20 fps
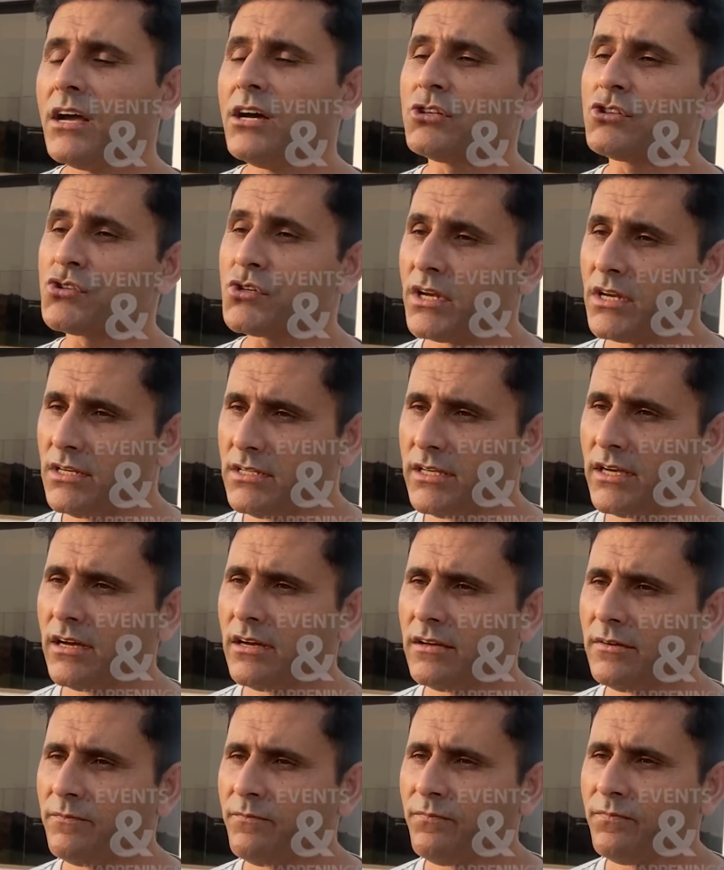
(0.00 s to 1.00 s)
ऑस्ट्रेलिया
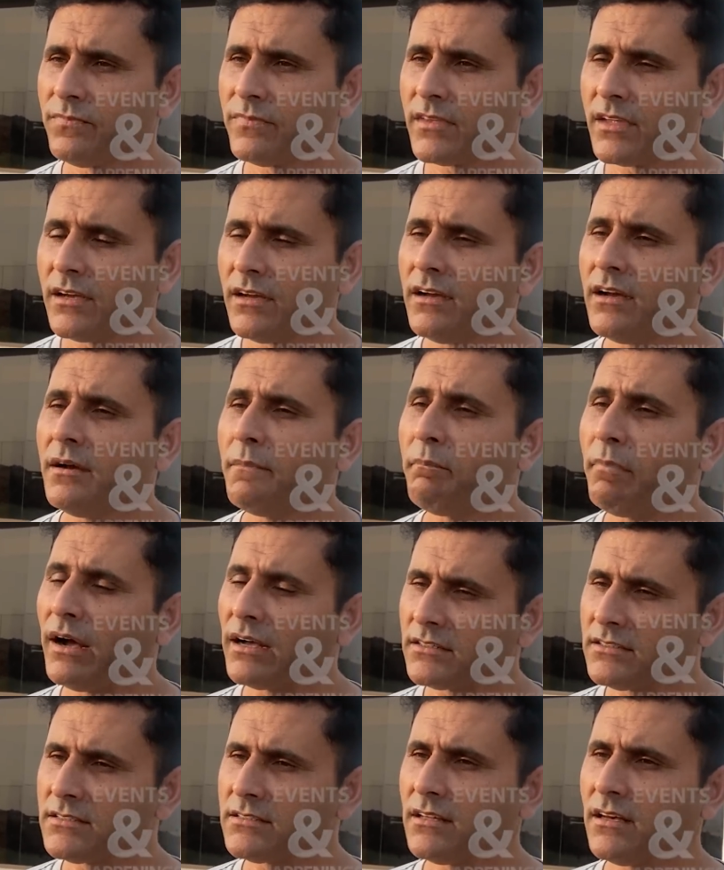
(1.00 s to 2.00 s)

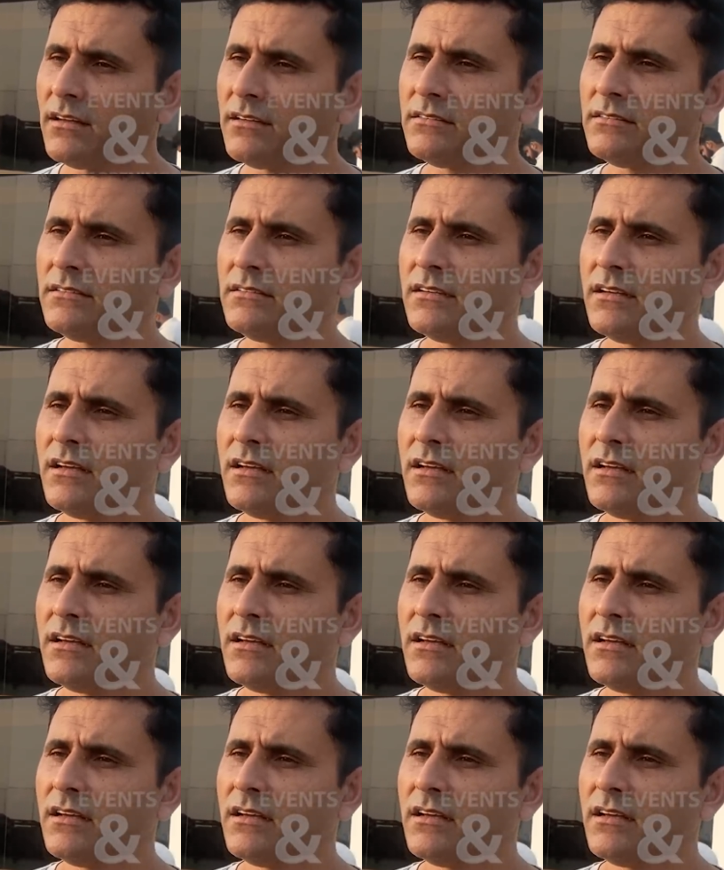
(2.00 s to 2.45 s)
पाकिस्तान